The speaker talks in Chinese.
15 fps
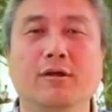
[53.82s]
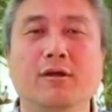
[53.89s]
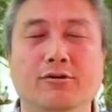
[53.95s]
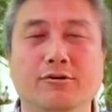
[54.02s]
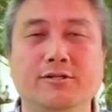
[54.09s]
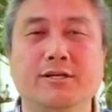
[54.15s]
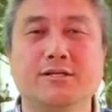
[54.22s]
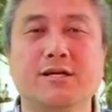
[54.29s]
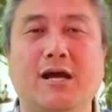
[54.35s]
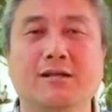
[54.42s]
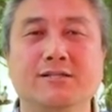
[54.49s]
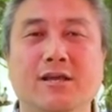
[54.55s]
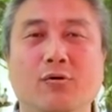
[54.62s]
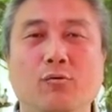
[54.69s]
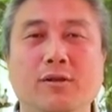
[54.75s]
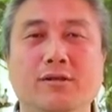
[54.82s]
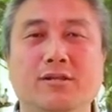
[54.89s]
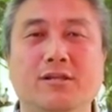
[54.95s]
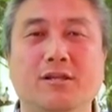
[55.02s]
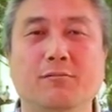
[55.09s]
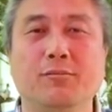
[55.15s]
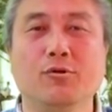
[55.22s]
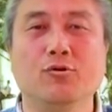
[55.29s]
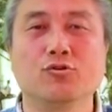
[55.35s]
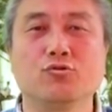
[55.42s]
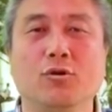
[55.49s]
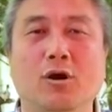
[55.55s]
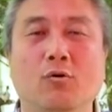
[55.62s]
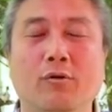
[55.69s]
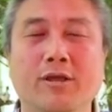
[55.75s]
有一些常见问题，比如
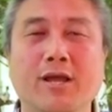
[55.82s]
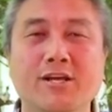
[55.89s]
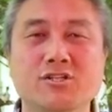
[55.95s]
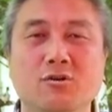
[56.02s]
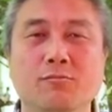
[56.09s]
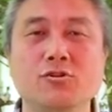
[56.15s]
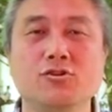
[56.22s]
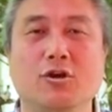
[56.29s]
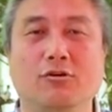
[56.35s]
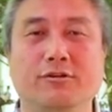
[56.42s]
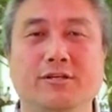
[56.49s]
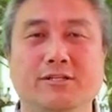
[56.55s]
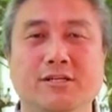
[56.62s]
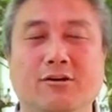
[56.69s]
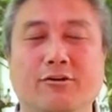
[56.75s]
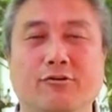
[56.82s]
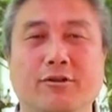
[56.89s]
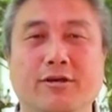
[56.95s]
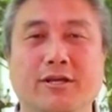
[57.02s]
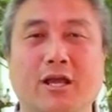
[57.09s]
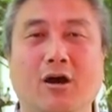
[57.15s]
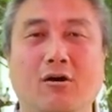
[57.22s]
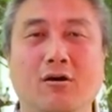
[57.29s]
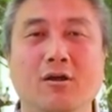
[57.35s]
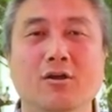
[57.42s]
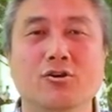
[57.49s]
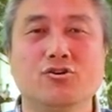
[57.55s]
说我应该什么时候提交六零幺？